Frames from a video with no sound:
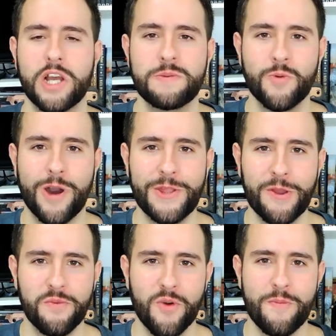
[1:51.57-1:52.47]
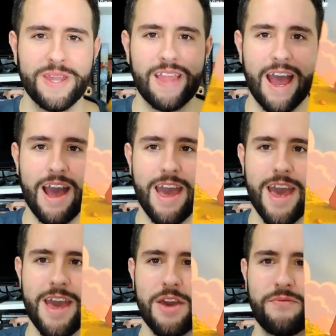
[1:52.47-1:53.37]
próximo quadrinho que eu vou comentar
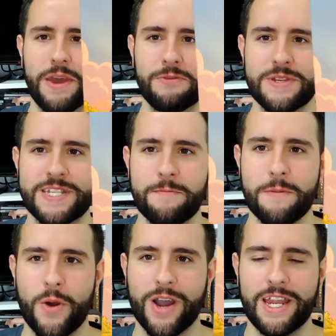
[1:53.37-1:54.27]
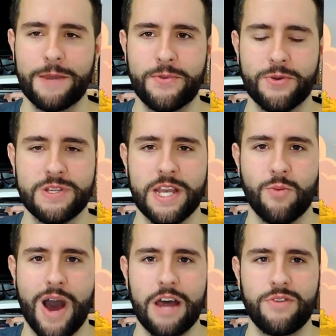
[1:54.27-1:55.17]
é Eventos Semi-Apocalípticos,
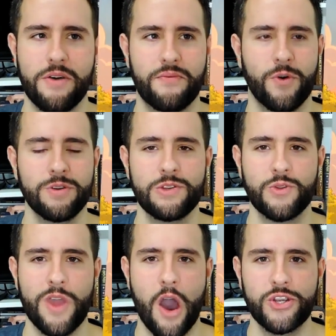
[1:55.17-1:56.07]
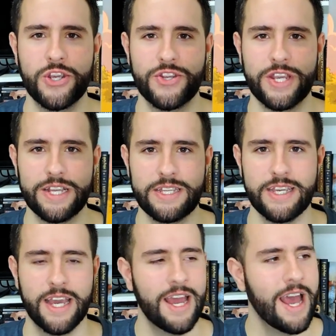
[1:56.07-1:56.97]
Eduardo e Afonso, do Yao
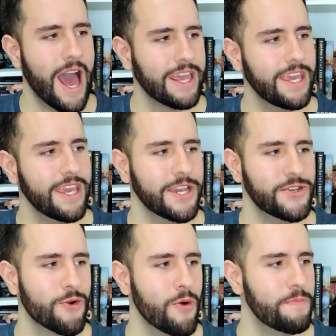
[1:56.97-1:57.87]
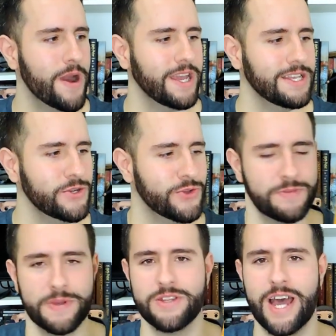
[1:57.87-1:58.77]
Shintice. Aqui a gente acompanha esses
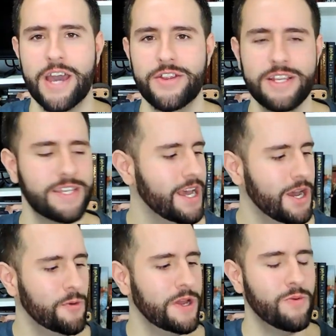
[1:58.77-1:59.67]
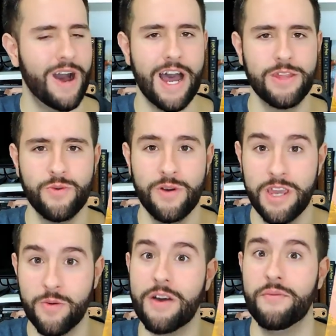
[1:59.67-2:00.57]
dois personagens, o Eduardo
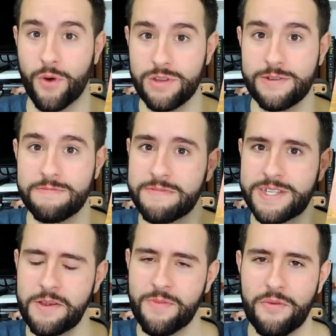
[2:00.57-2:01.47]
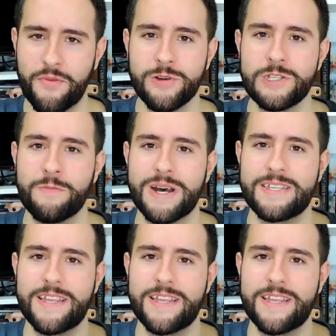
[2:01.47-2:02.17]
e o Afonso. Sim, o Afonso é uma